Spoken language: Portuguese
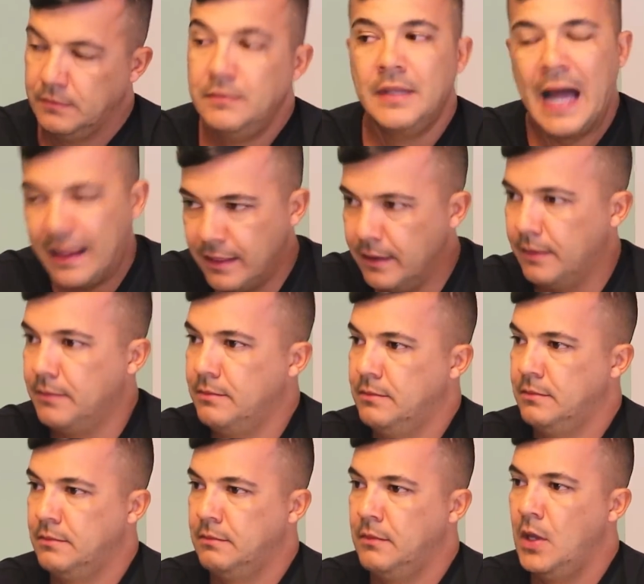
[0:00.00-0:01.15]
Nada.
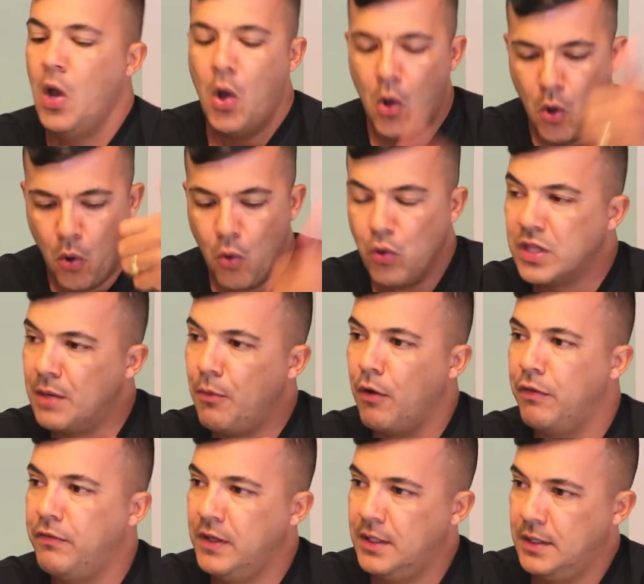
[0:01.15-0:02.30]
Outra
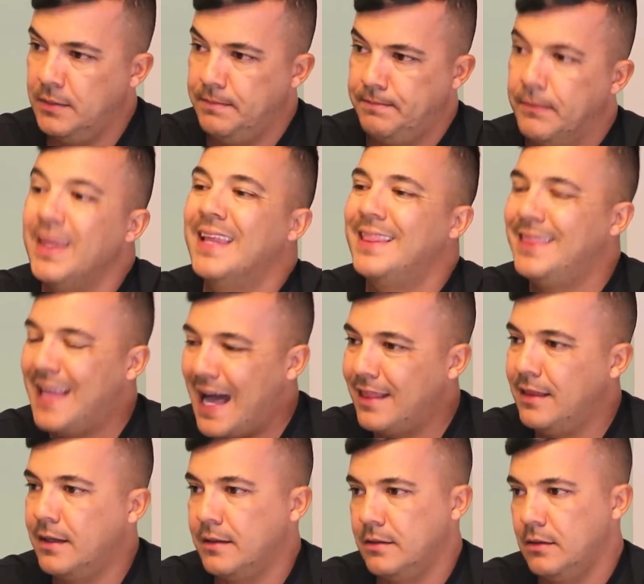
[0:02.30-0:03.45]
morfina,
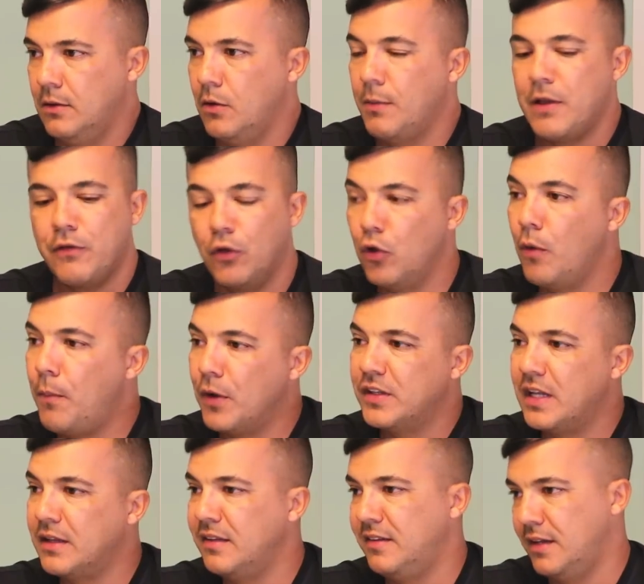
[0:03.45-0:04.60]
nada. O médico falou, não posso
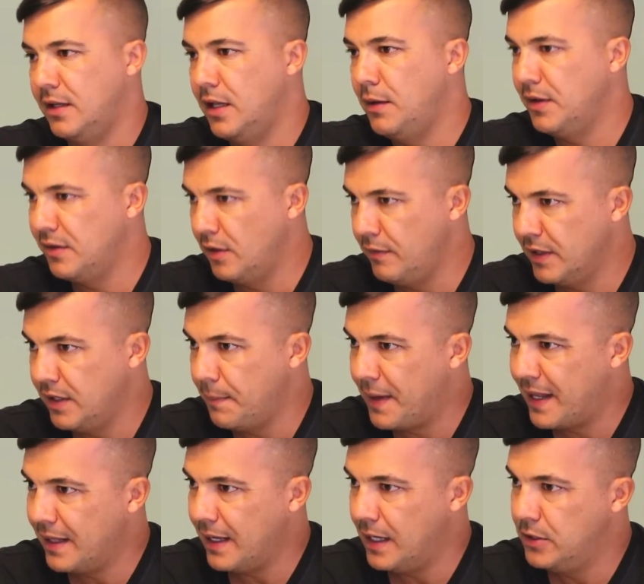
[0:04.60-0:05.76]
dar terceira nele porque senão vai ter parada